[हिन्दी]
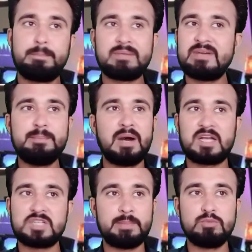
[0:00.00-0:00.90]
फरवरी
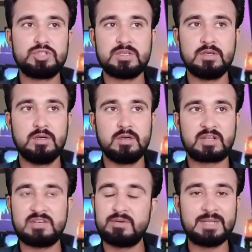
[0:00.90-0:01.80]
मार्च अभी मुझे
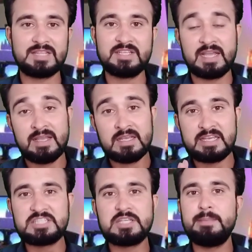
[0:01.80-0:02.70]
कंफर्म याद नहीं है
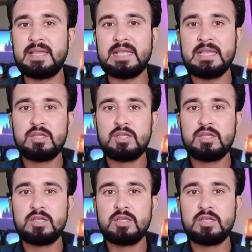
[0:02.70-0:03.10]
इसी में